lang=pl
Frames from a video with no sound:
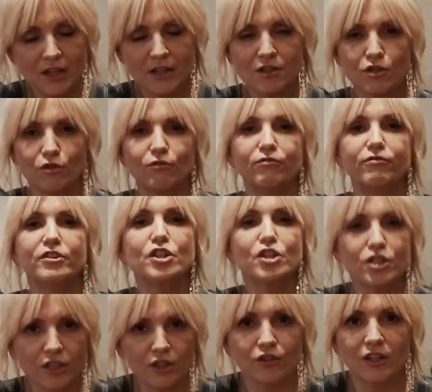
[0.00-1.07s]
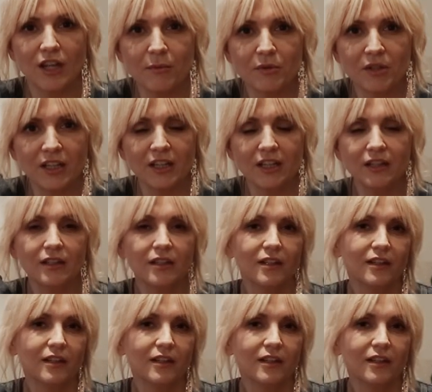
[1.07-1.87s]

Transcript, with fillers: Są wyższe ode mnie,